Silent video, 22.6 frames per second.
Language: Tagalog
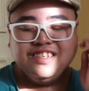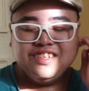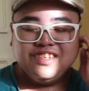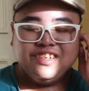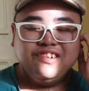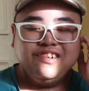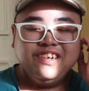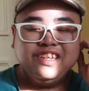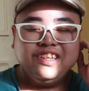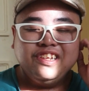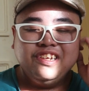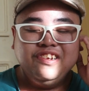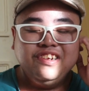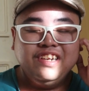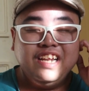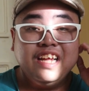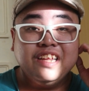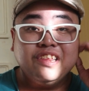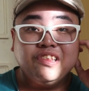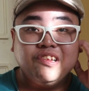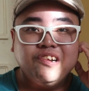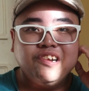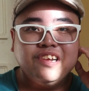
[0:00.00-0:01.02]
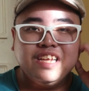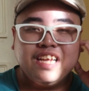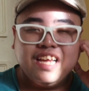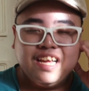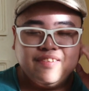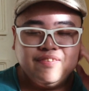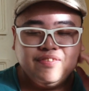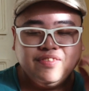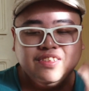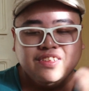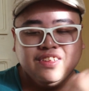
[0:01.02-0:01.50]
So, ito yung letter
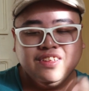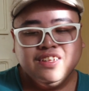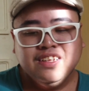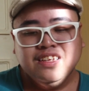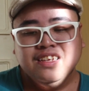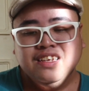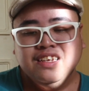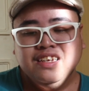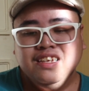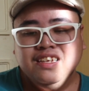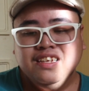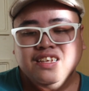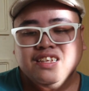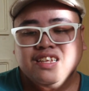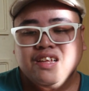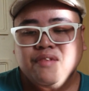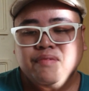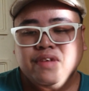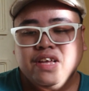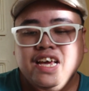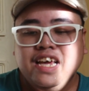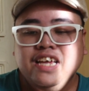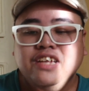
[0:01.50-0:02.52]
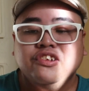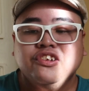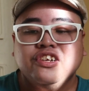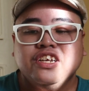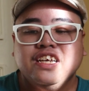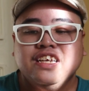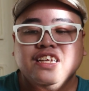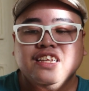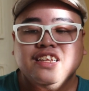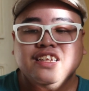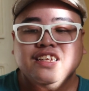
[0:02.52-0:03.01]
niya. Sabi niya, Hi
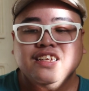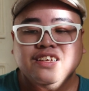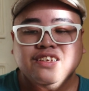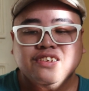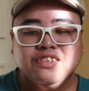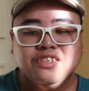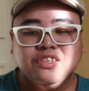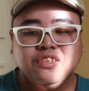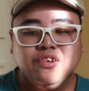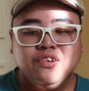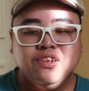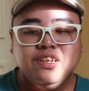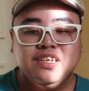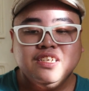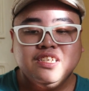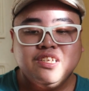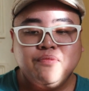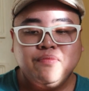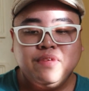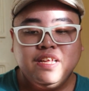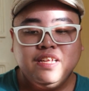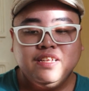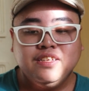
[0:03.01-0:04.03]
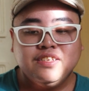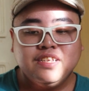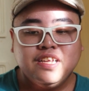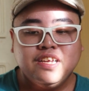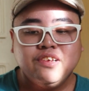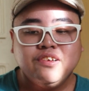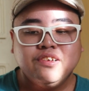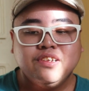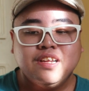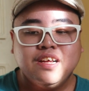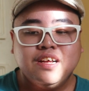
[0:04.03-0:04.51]
Jed, gusto ko lang sabihin sa
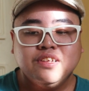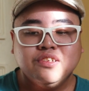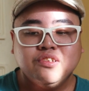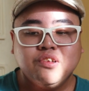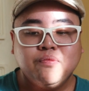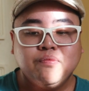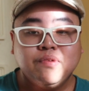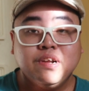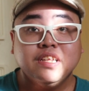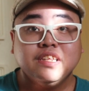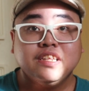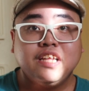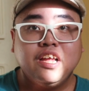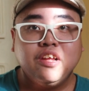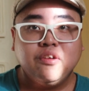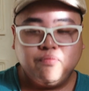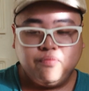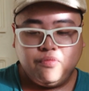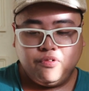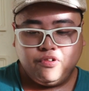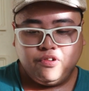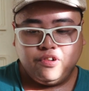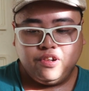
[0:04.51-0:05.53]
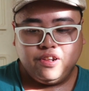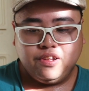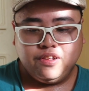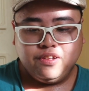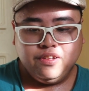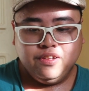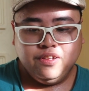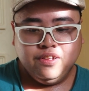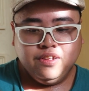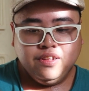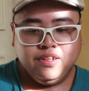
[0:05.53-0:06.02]
iyo na sobrang thankful
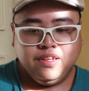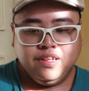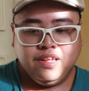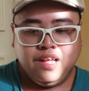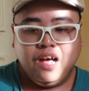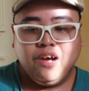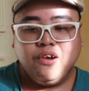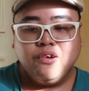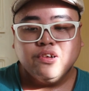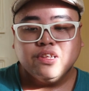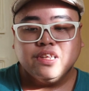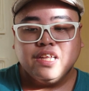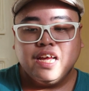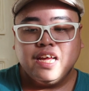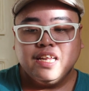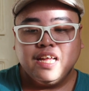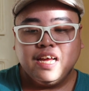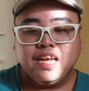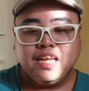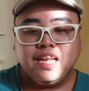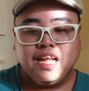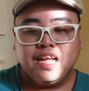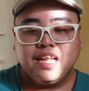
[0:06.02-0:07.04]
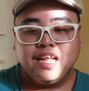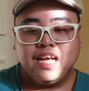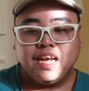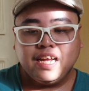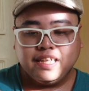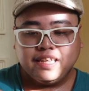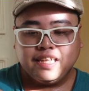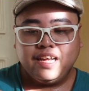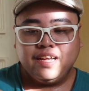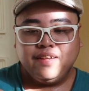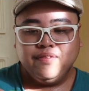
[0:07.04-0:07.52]
ako dahil nakilala
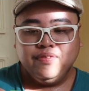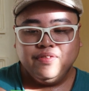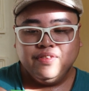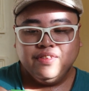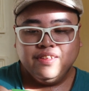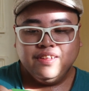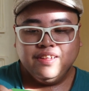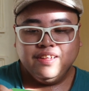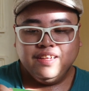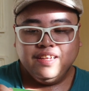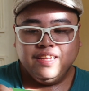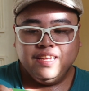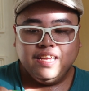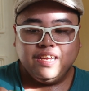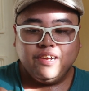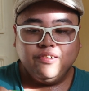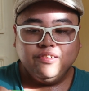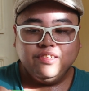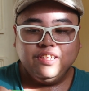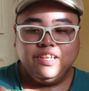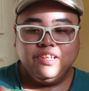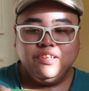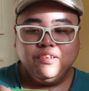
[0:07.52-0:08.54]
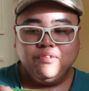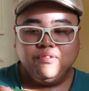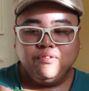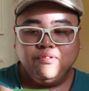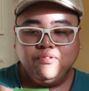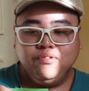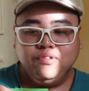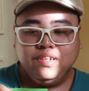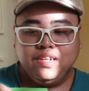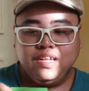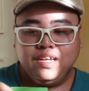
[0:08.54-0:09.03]
kita. Ikaw din yung
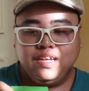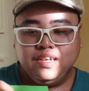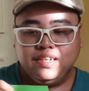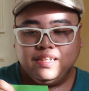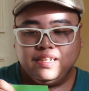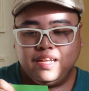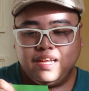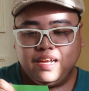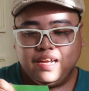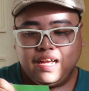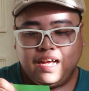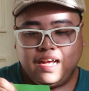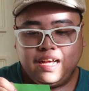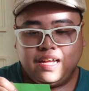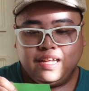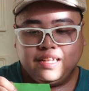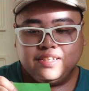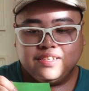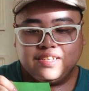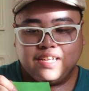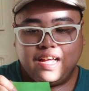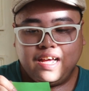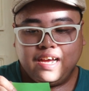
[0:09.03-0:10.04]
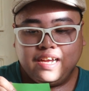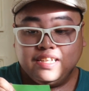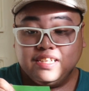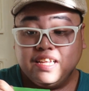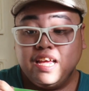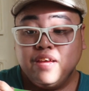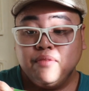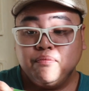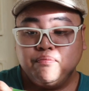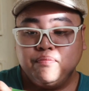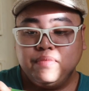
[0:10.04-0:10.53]
unang nag-add sa akin
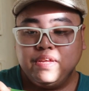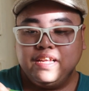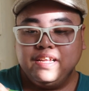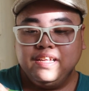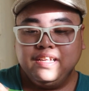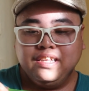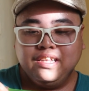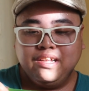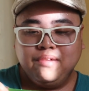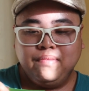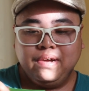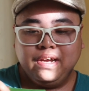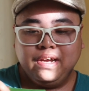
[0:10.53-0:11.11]
sa FB na